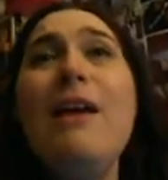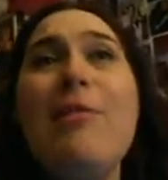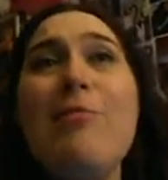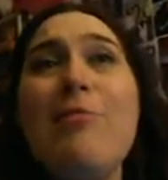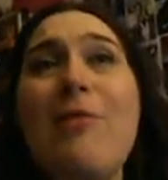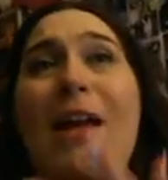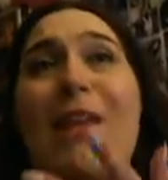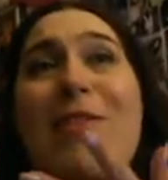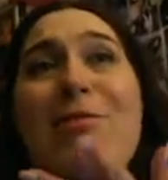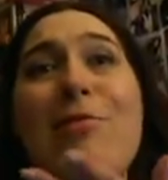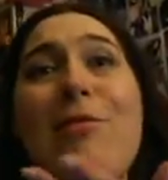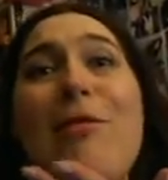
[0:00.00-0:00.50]

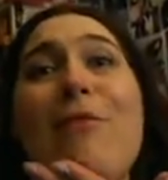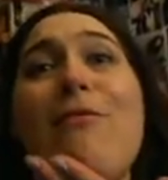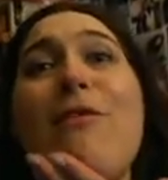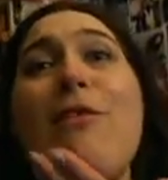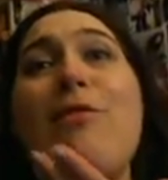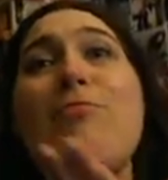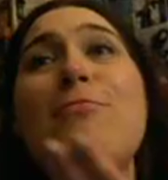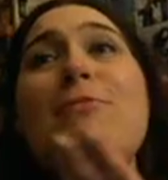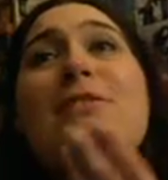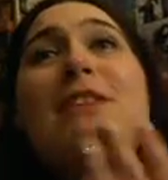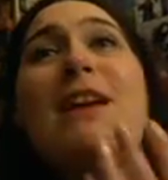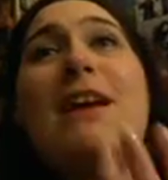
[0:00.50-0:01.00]
Das Einzige,
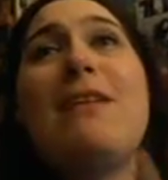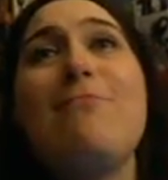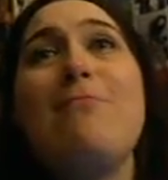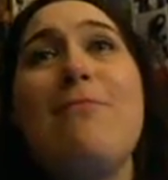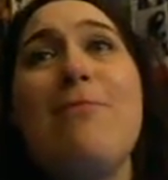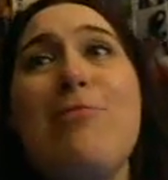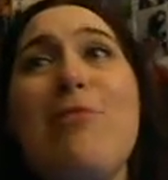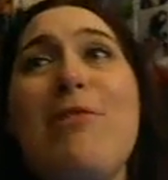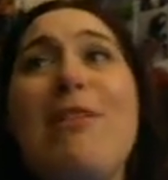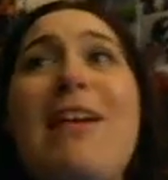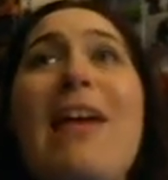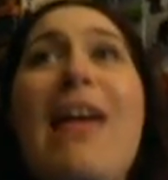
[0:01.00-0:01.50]
was mich halt ein
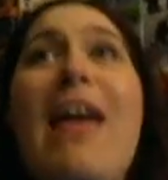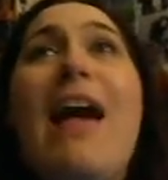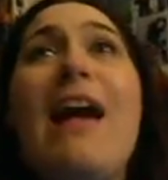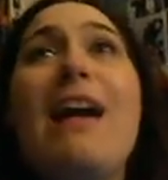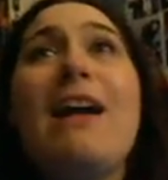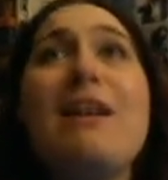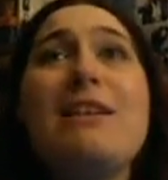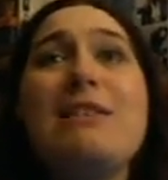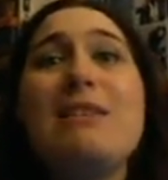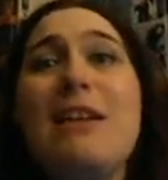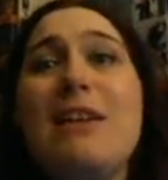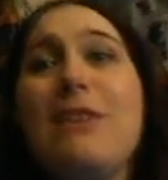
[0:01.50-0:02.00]
bisschen
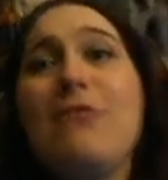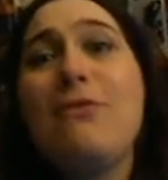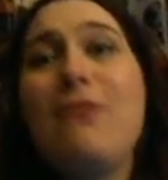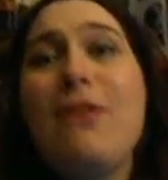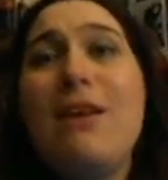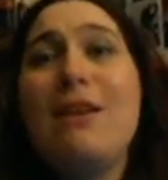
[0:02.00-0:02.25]
geärgert hat,